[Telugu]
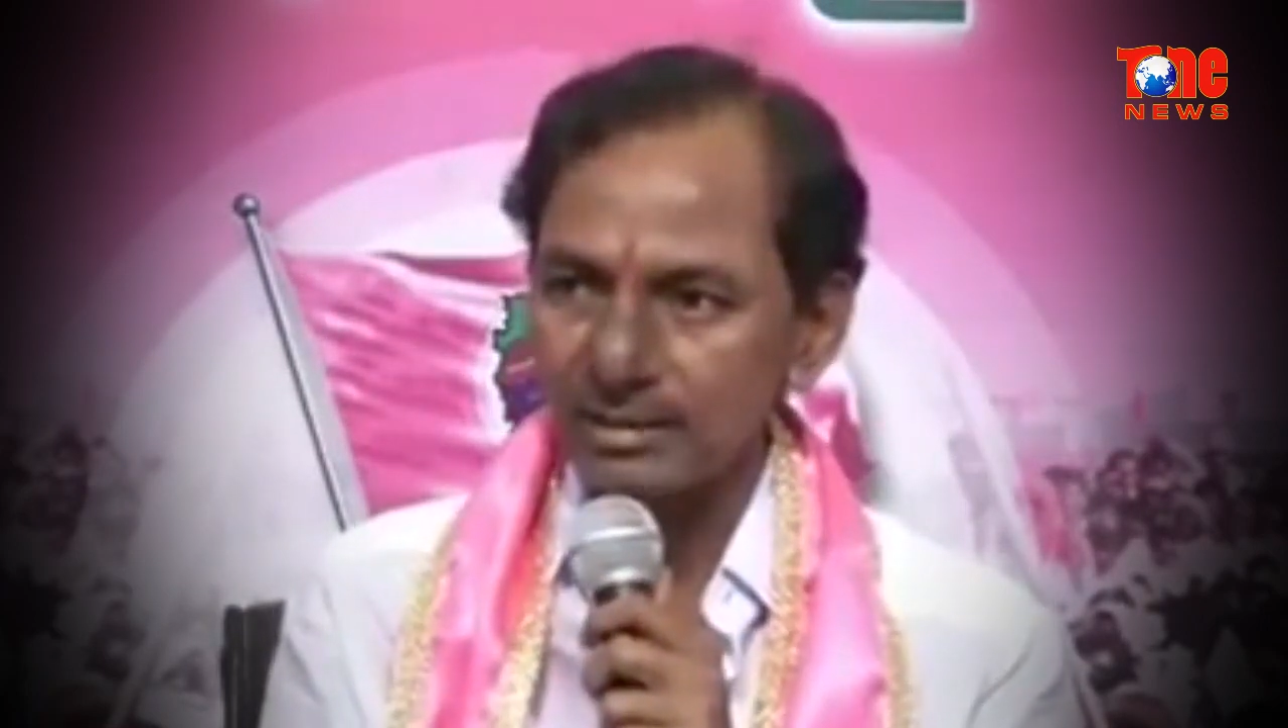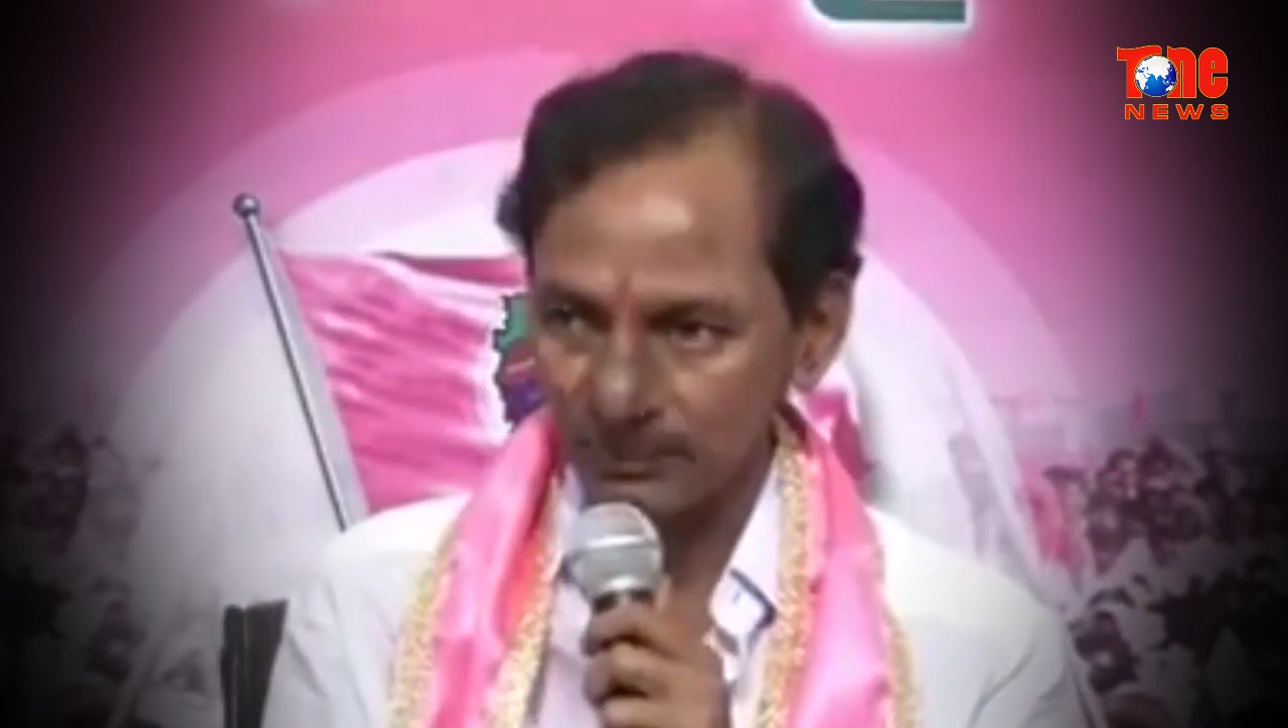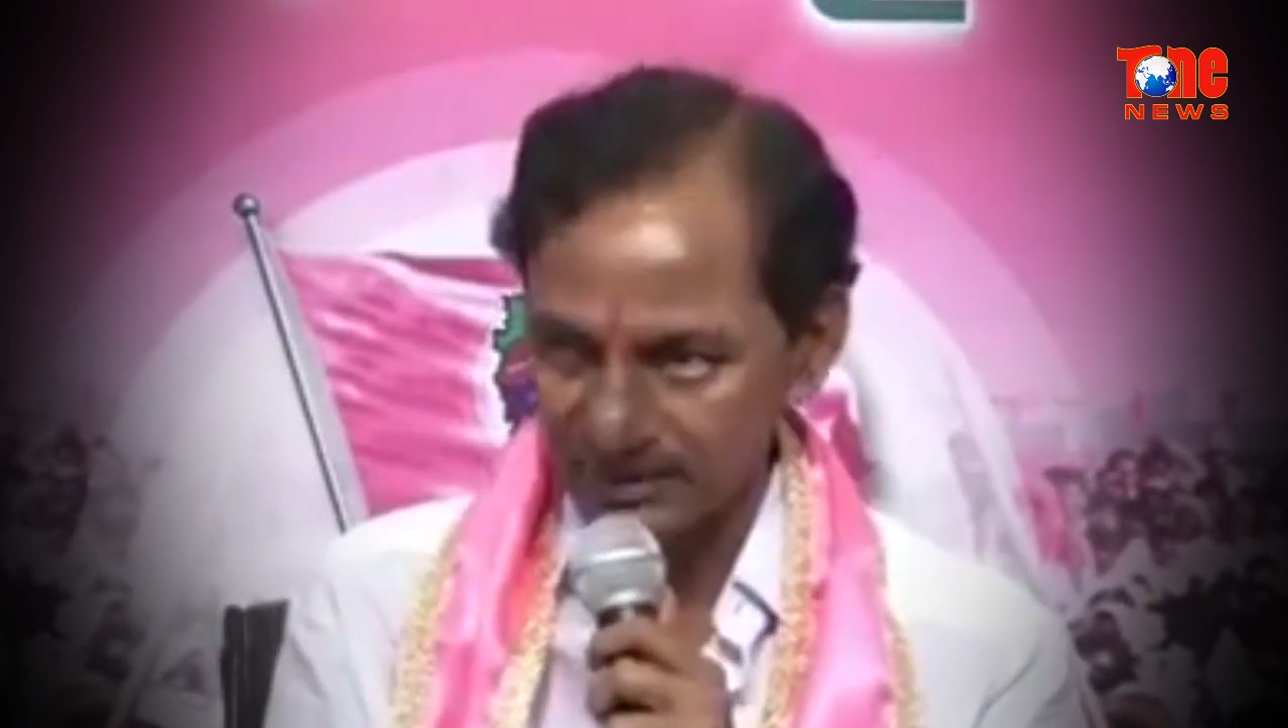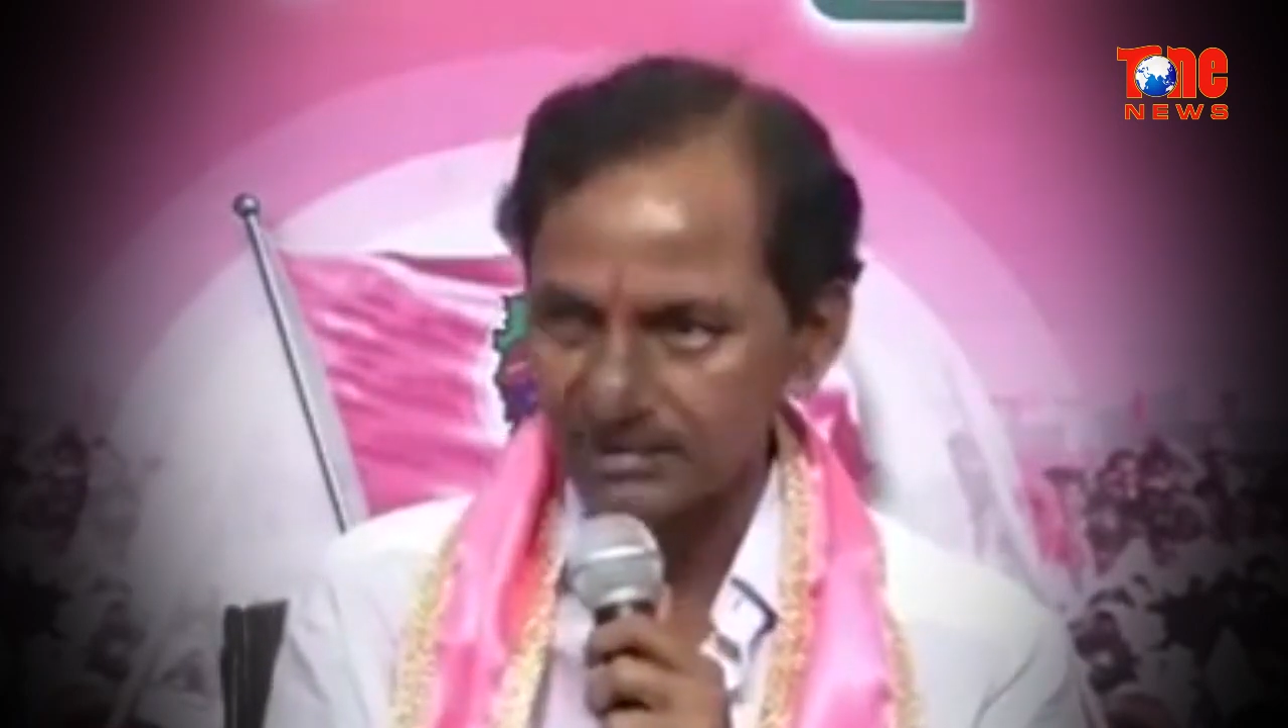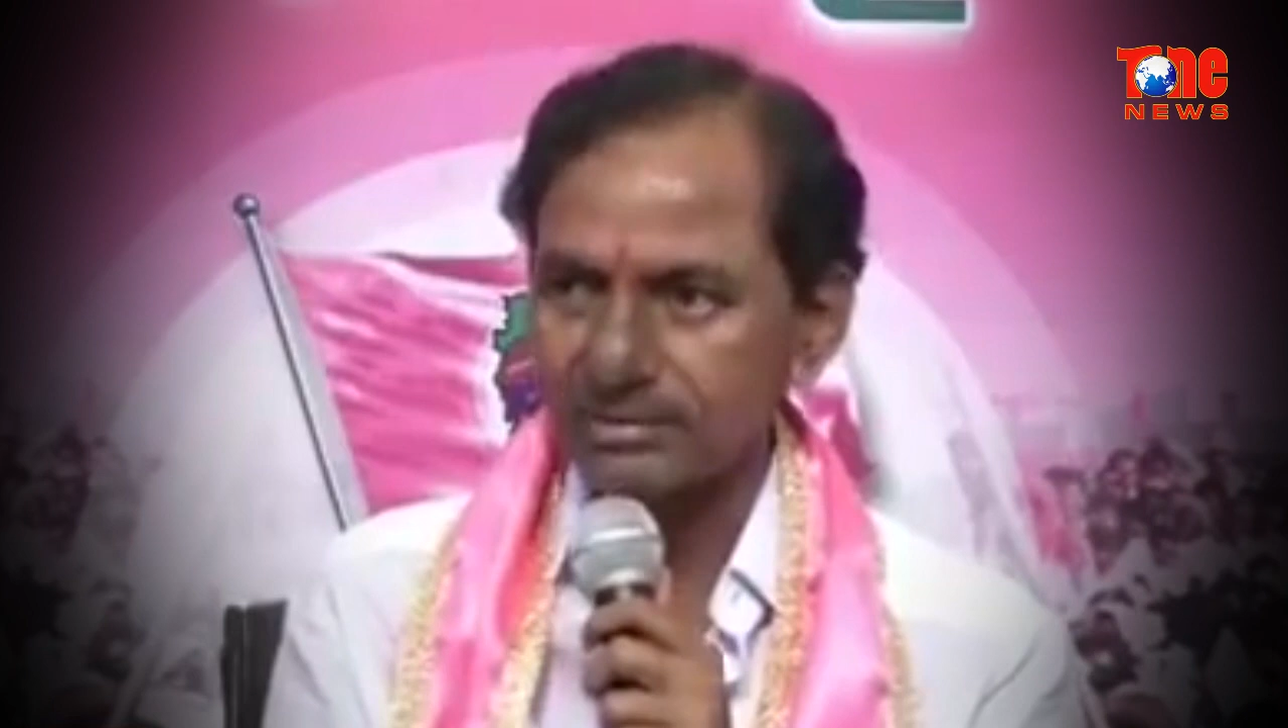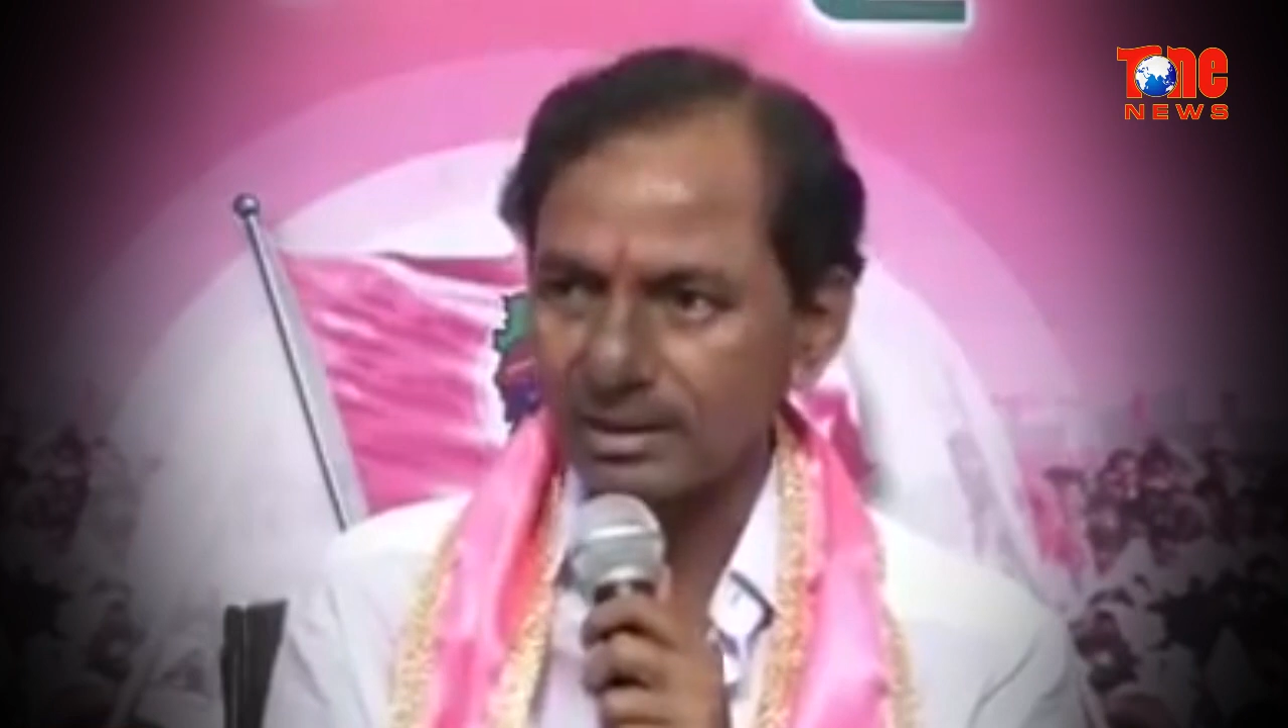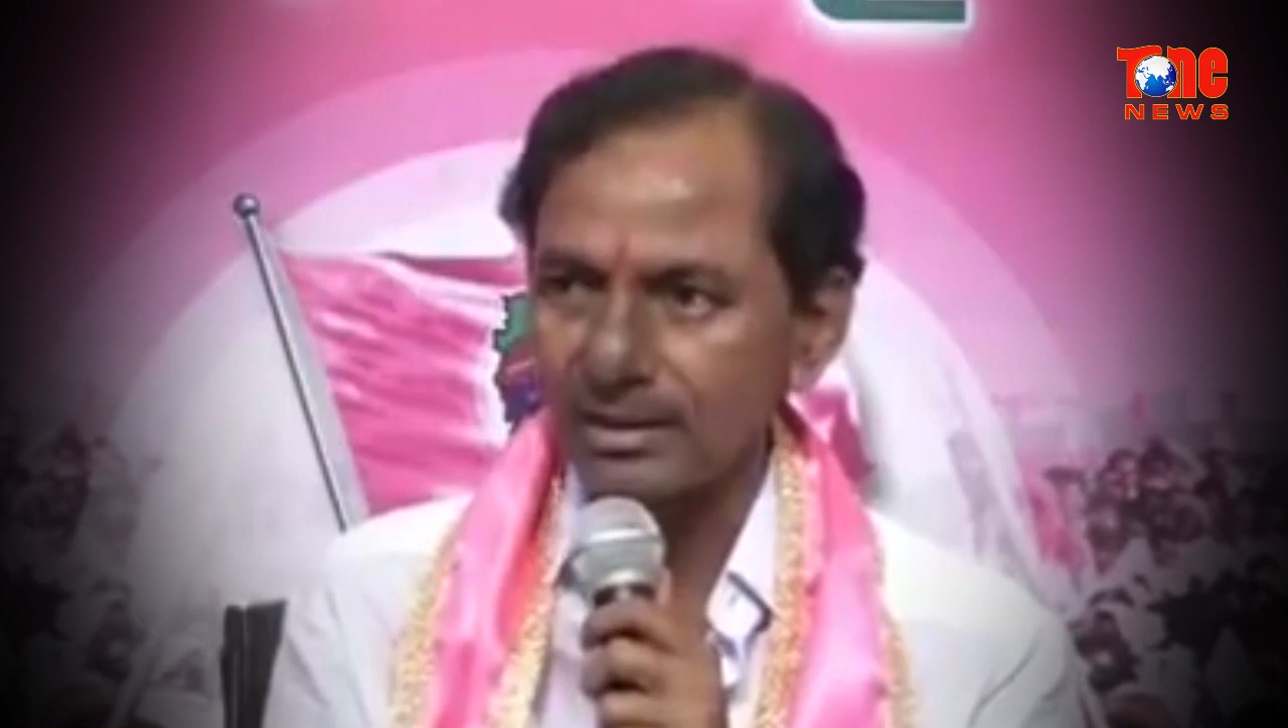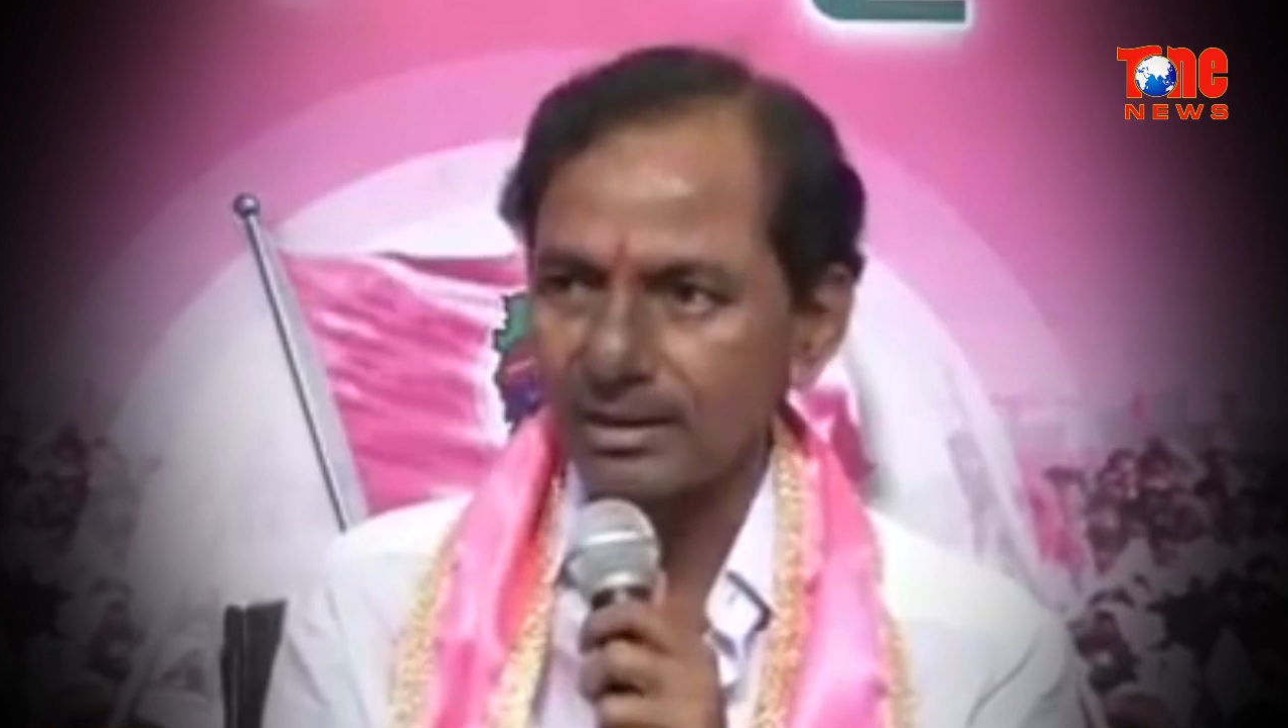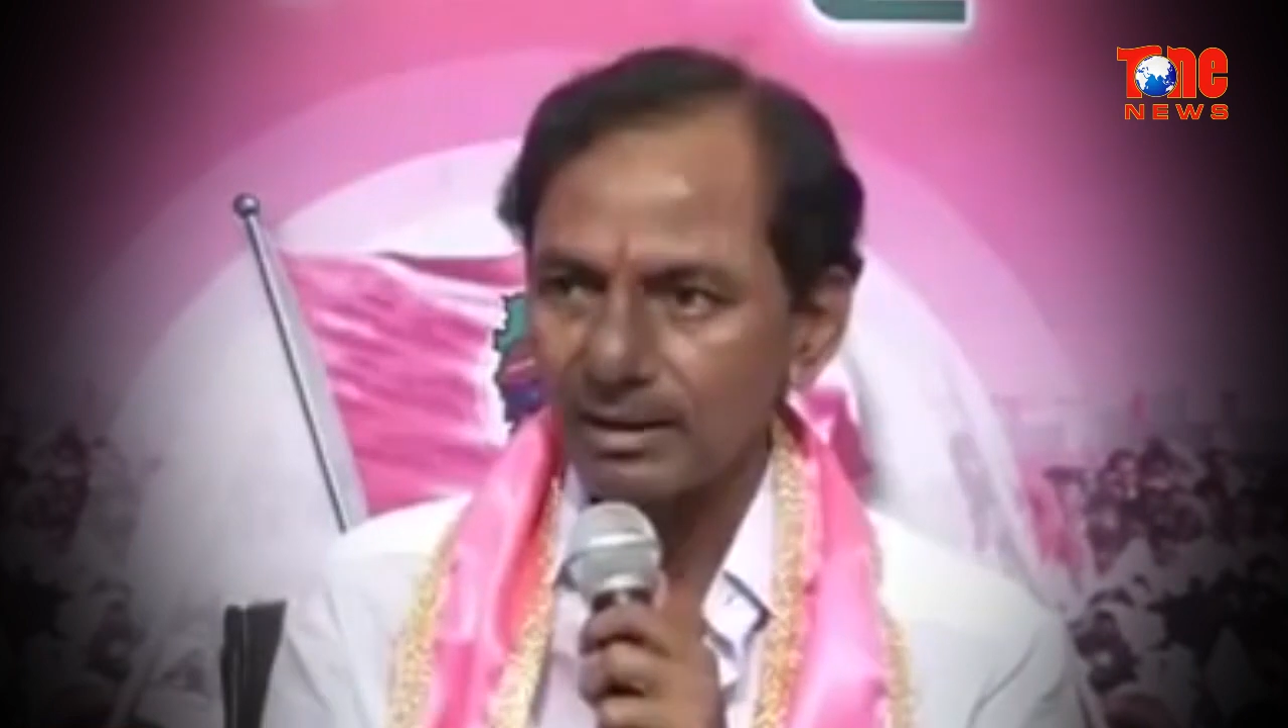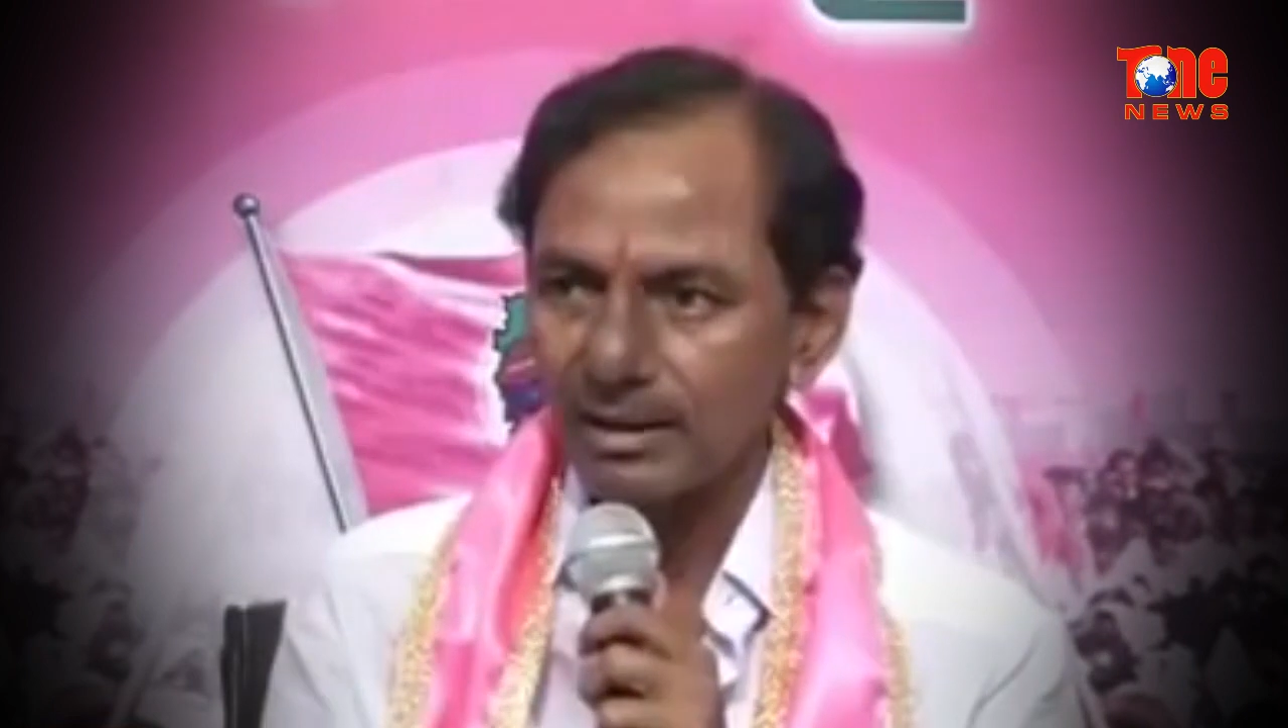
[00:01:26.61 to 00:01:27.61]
తమాషా ఉందా